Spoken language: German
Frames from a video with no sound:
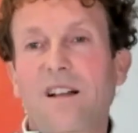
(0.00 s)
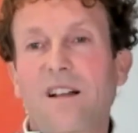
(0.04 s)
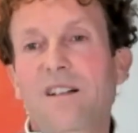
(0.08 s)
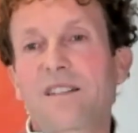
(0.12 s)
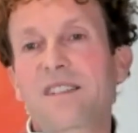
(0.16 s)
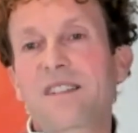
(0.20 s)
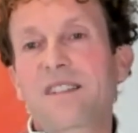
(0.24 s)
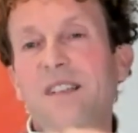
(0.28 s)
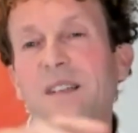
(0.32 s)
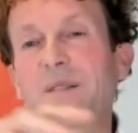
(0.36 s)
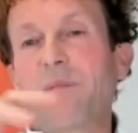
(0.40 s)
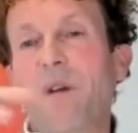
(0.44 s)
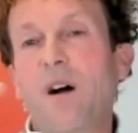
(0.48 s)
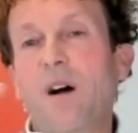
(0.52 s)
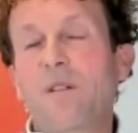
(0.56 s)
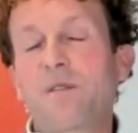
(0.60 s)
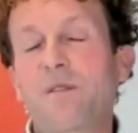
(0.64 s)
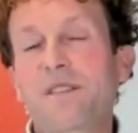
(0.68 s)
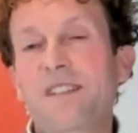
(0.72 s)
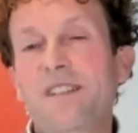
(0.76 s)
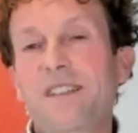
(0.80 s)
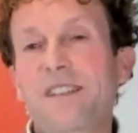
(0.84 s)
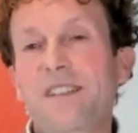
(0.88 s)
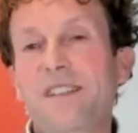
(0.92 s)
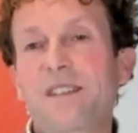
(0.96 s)
das im
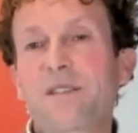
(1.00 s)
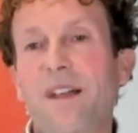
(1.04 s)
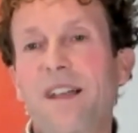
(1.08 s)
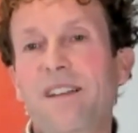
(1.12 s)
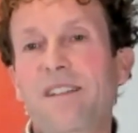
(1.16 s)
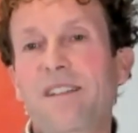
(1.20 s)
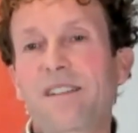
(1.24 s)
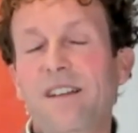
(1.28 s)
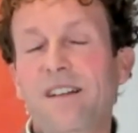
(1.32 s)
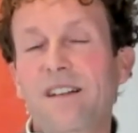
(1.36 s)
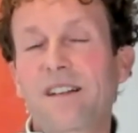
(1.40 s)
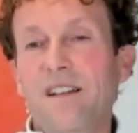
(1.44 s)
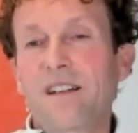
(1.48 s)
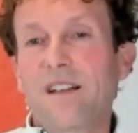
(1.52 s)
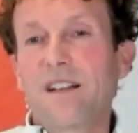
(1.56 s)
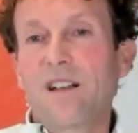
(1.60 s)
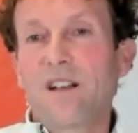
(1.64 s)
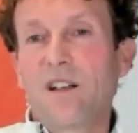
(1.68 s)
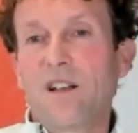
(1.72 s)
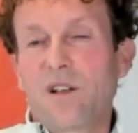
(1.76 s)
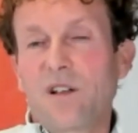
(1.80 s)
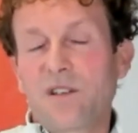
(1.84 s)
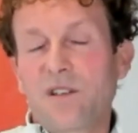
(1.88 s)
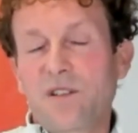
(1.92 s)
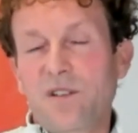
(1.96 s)
Außen zu ändern,
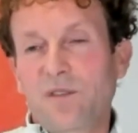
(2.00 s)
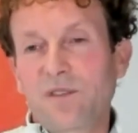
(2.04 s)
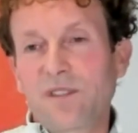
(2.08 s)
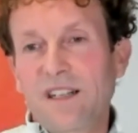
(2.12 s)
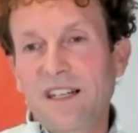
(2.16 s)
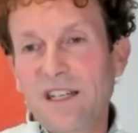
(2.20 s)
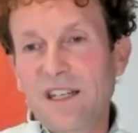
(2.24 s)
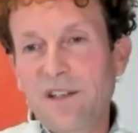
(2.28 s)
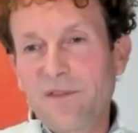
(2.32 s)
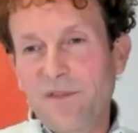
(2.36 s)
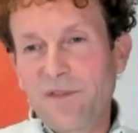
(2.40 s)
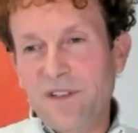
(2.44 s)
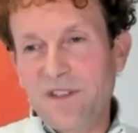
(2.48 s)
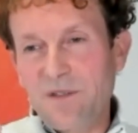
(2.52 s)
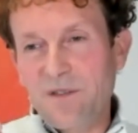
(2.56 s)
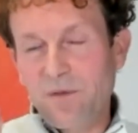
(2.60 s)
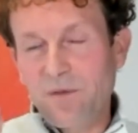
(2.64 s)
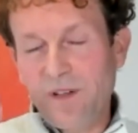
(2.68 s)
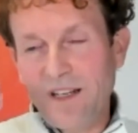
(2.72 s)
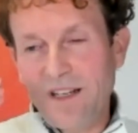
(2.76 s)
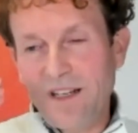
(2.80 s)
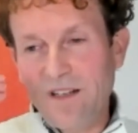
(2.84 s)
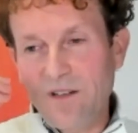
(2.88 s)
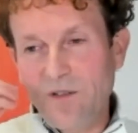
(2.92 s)
sondern ich versuche